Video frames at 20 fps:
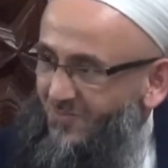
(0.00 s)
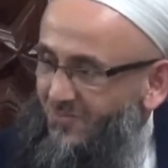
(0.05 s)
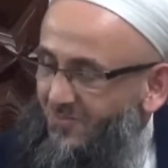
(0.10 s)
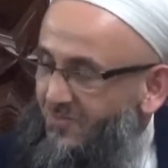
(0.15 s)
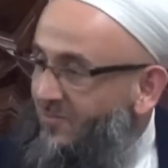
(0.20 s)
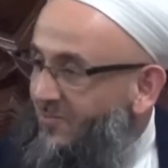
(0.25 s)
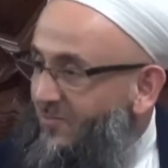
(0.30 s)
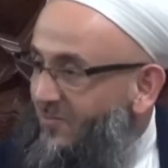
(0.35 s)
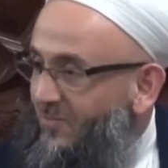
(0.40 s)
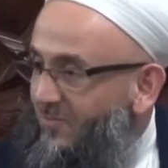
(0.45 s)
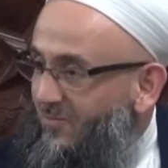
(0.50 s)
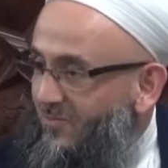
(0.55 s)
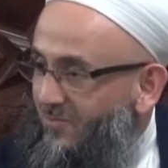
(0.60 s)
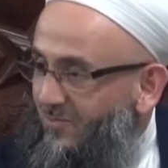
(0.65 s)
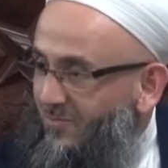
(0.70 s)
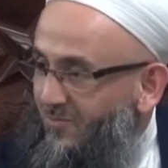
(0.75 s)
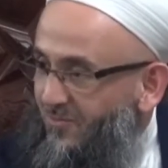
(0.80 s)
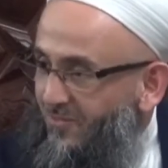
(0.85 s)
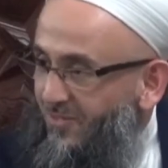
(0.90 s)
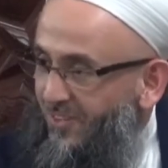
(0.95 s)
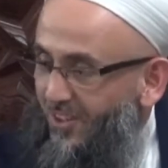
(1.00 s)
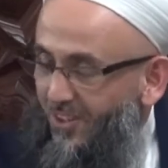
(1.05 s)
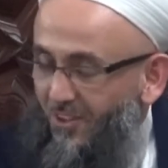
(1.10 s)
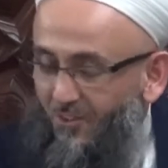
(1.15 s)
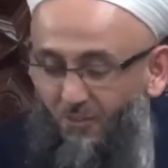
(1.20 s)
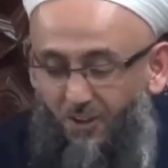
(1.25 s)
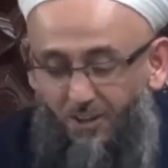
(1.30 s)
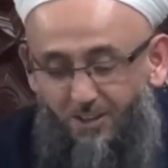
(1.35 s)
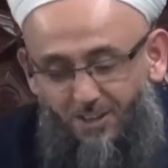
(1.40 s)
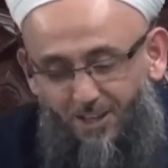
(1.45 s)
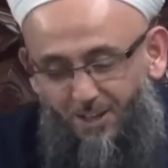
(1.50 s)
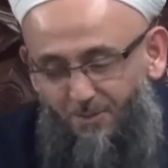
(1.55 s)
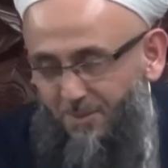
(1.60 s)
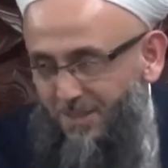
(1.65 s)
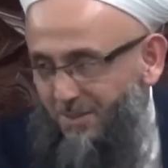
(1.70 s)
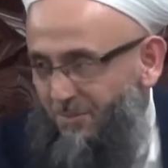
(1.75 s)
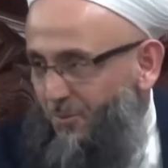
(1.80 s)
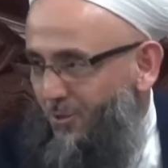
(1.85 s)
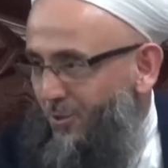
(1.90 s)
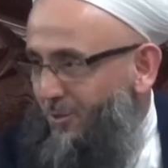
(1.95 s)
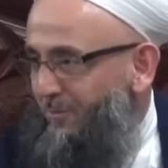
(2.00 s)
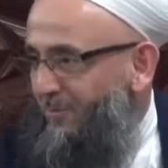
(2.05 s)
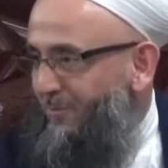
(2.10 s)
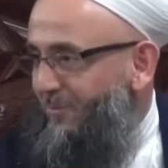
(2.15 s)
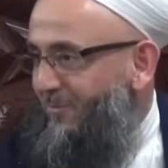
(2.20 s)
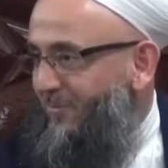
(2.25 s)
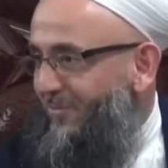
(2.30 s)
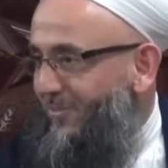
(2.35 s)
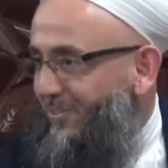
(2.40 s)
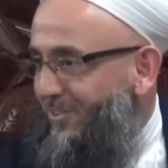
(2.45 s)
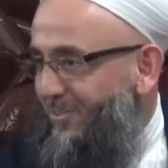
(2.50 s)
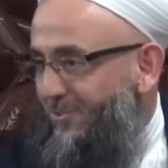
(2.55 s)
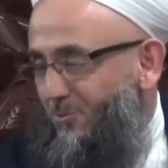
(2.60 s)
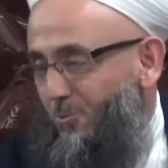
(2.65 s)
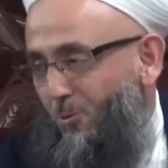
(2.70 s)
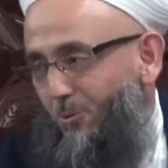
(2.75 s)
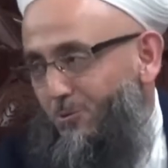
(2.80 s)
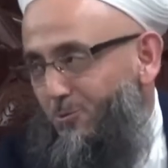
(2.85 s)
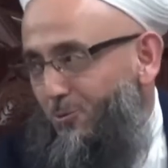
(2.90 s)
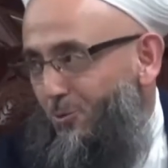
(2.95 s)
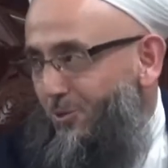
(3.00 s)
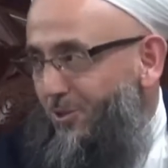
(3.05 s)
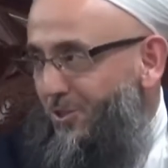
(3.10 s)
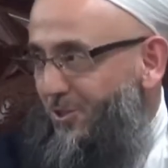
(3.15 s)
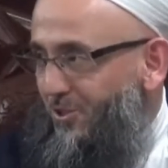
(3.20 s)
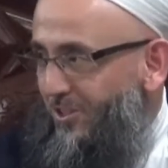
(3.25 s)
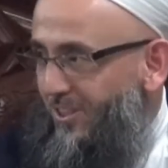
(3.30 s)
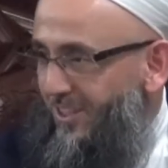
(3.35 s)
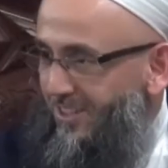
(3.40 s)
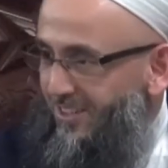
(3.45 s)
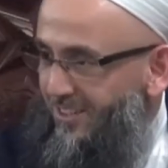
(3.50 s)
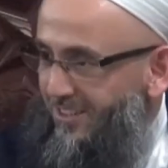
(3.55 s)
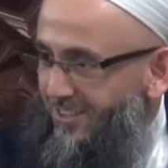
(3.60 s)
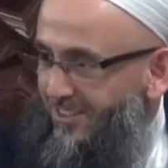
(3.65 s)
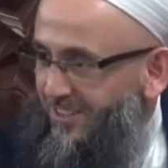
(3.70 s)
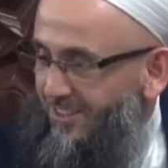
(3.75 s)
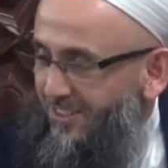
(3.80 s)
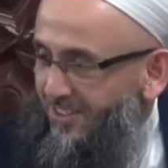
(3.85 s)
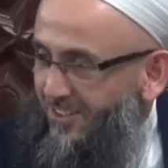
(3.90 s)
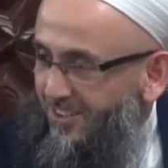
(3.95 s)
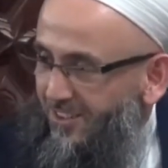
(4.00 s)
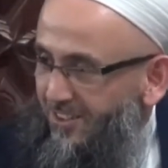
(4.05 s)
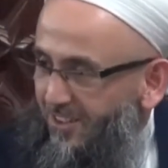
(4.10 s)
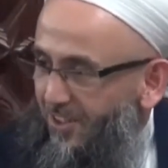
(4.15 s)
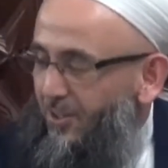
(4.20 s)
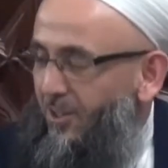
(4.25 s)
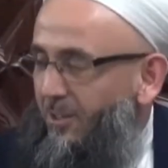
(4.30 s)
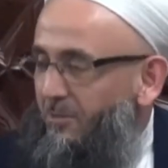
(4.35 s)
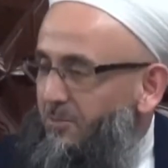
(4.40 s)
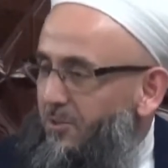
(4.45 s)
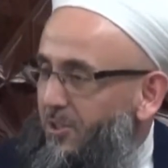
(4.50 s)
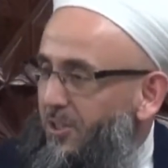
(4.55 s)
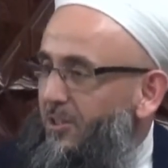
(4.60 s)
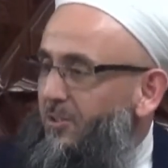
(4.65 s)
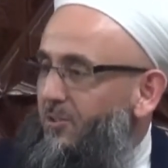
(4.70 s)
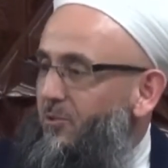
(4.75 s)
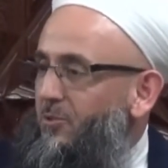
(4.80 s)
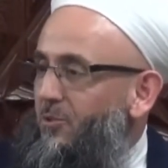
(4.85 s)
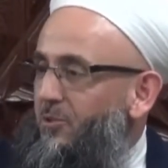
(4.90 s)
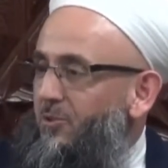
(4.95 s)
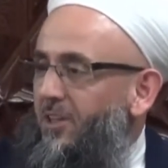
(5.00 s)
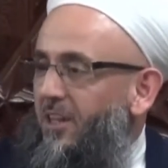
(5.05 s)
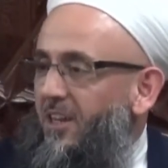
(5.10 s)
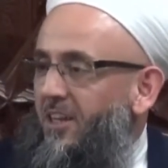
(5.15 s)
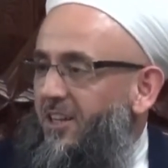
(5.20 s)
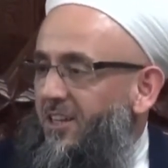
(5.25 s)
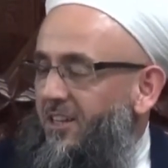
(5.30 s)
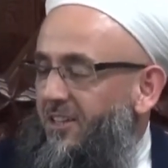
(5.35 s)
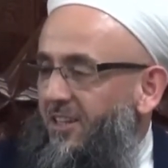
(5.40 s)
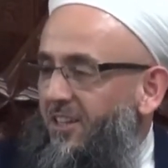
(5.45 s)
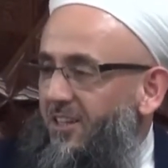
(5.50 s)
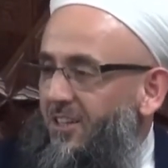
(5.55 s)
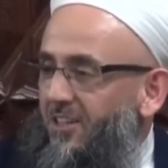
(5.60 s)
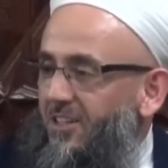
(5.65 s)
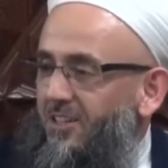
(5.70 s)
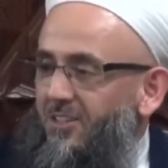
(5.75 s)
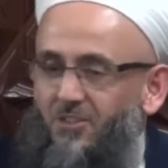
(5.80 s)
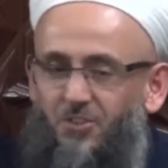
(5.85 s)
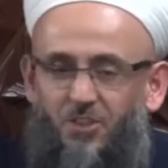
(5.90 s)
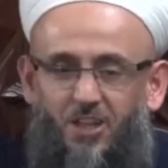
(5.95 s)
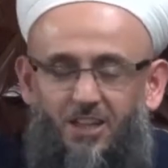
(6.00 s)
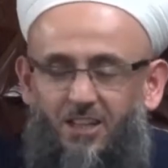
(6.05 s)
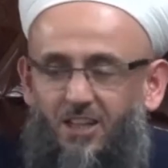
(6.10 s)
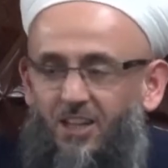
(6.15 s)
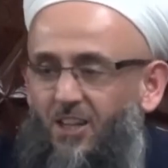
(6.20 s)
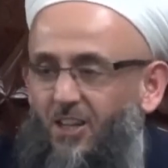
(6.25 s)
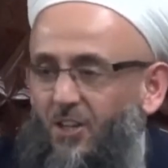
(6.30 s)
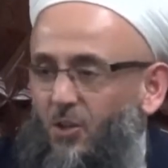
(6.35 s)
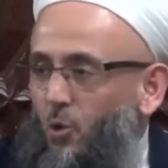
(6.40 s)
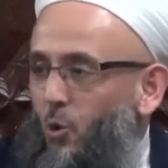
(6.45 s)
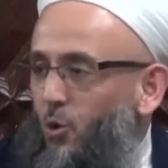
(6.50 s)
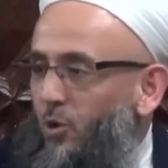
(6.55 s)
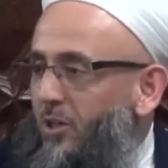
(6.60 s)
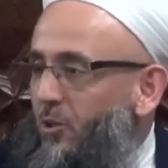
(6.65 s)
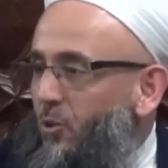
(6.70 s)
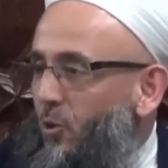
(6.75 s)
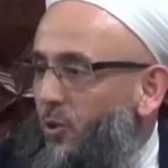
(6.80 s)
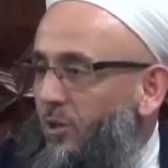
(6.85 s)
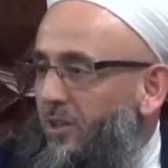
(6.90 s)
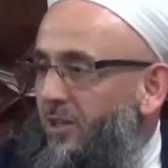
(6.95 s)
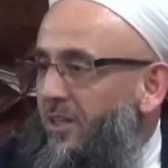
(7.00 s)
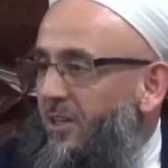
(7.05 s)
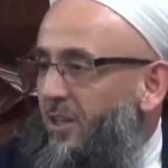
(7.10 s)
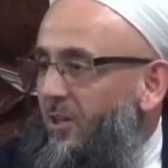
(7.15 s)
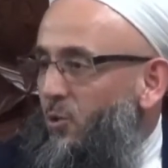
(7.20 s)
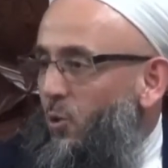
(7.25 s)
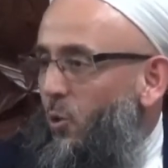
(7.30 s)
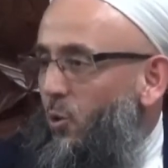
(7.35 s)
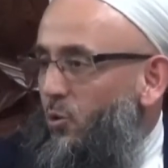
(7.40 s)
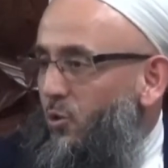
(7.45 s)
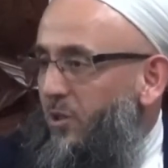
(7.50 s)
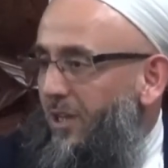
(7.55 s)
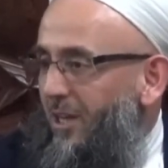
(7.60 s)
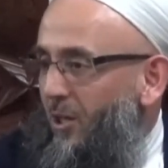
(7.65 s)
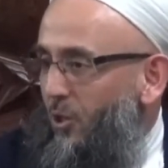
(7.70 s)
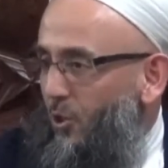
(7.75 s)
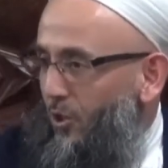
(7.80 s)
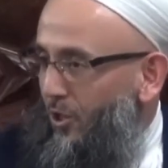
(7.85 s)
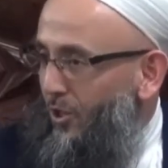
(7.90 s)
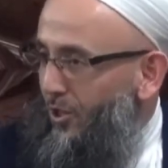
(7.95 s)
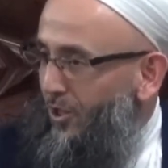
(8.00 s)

Hı? Vallahi bilmiyorum. Çok zor iş yani. Adam teneke teneke şey koli koli nohut geliyor.